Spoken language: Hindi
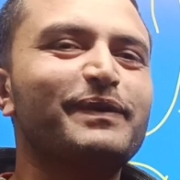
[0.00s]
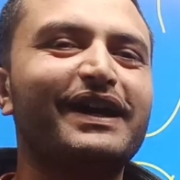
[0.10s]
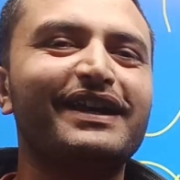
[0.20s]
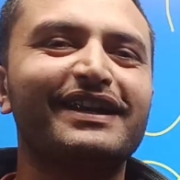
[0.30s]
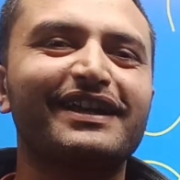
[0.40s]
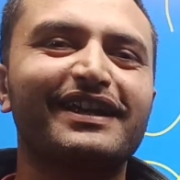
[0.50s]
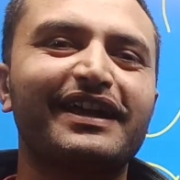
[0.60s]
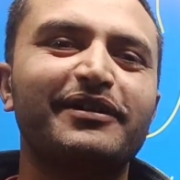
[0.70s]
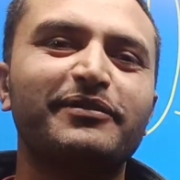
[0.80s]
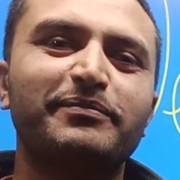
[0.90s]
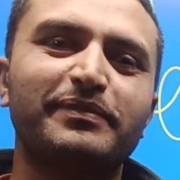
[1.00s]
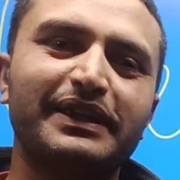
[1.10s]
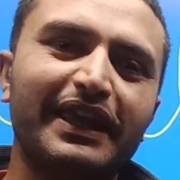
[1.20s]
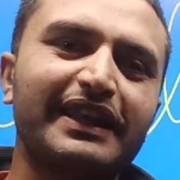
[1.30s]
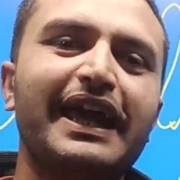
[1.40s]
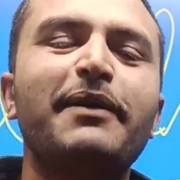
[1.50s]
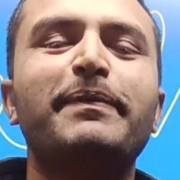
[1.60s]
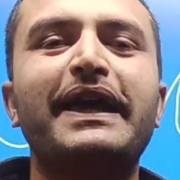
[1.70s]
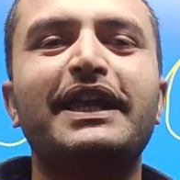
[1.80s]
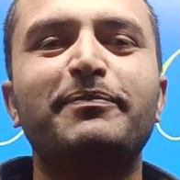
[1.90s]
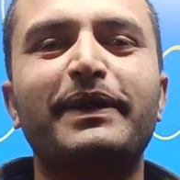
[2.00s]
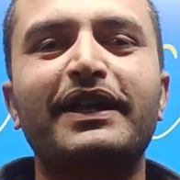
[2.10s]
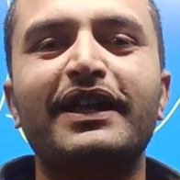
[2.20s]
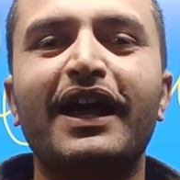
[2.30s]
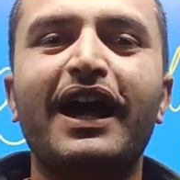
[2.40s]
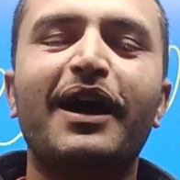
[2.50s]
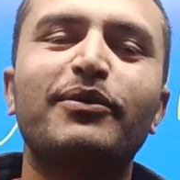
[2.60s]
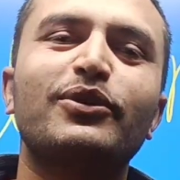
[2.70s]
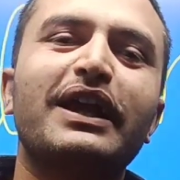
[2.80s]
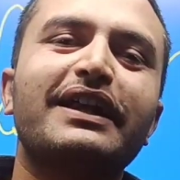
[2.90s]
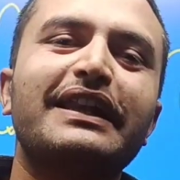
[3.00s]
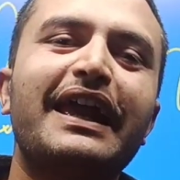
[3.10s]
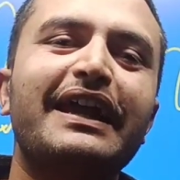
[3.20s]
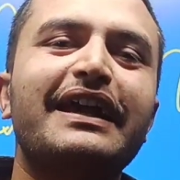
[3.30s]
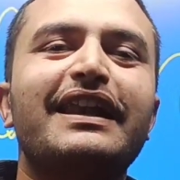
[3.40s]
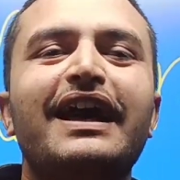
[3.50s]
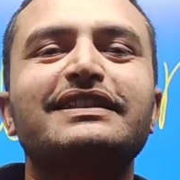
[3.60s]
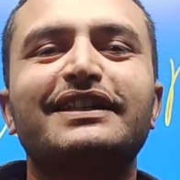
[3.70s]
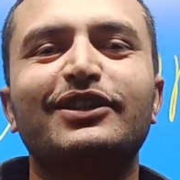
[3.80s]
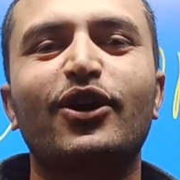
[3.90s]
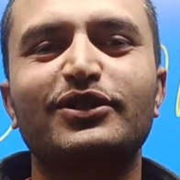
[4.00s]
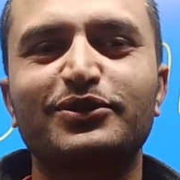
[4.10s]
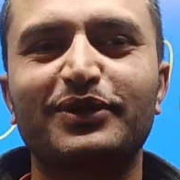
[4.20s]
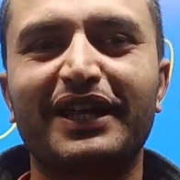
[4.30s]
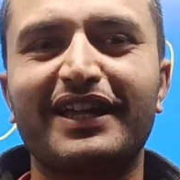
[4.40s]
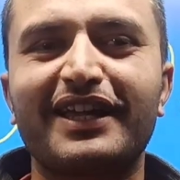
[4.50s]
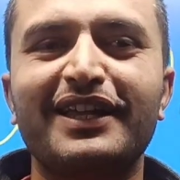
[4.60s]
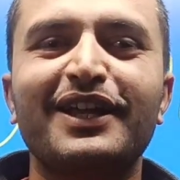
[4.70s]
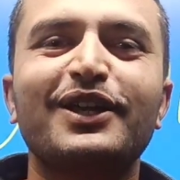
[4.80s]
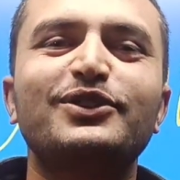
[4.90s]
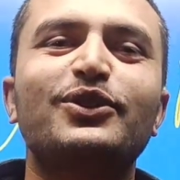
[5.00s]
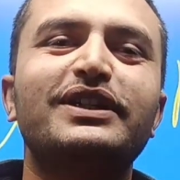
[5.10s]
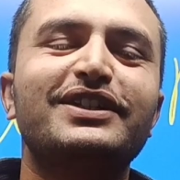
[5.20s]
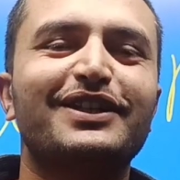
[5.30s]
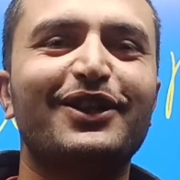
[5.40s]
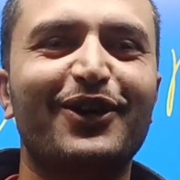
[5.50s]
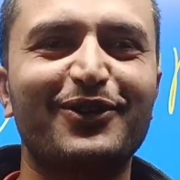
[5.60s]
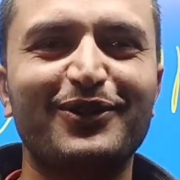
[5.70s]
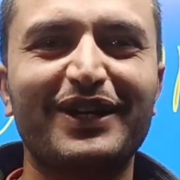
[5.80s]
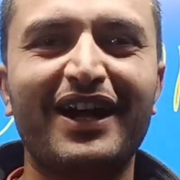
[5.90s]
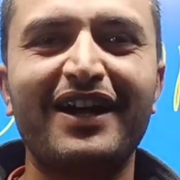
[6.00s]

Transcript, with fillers: पर या नए पैनल पर हम लोग एक नए क्लास के दौर शुरू करेंगे जो डिजिटल दौर होगा